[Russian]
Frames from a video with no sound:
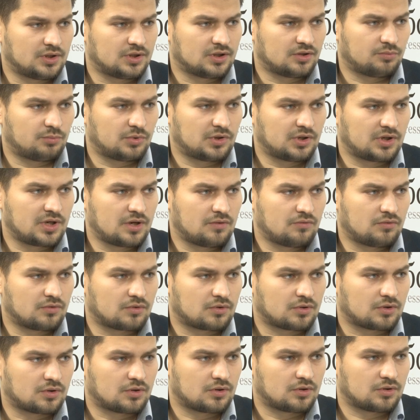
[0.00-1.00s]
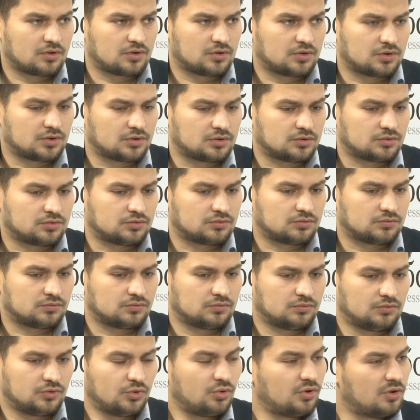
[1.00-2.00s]
этих переговорах, а,
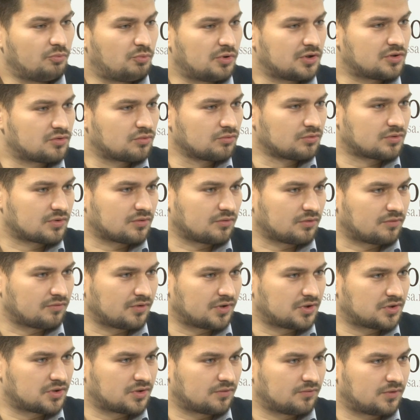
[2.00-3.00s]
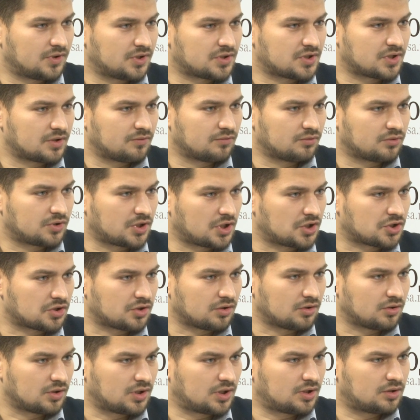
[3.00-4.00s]
ну или присутствует в лице, в лице вот
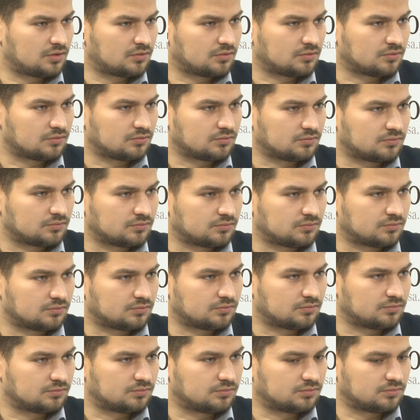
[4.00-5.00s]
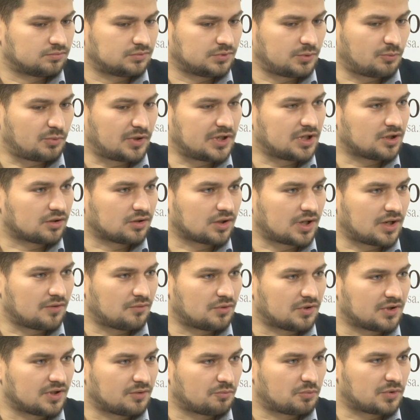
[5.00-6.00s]
Эштон, да, непонятно,
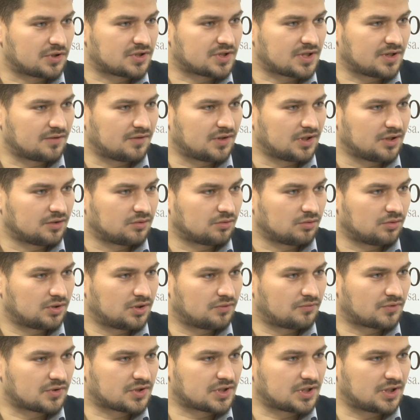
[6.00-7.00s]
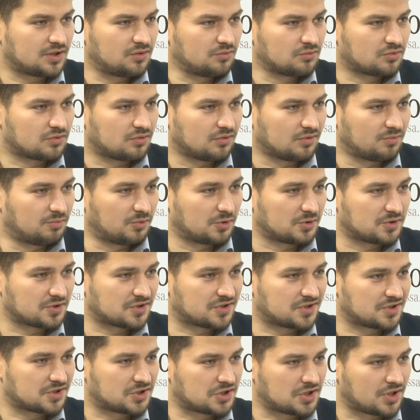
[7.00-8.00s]
кого она представляет, то ли Евросоюз, то ли больше
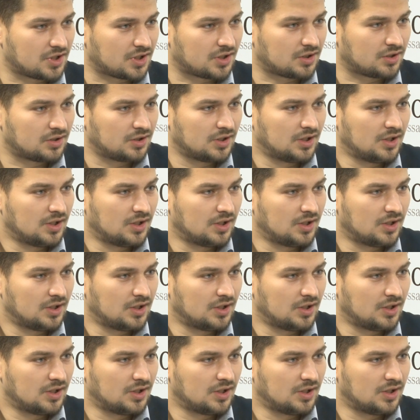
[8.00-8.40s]
США.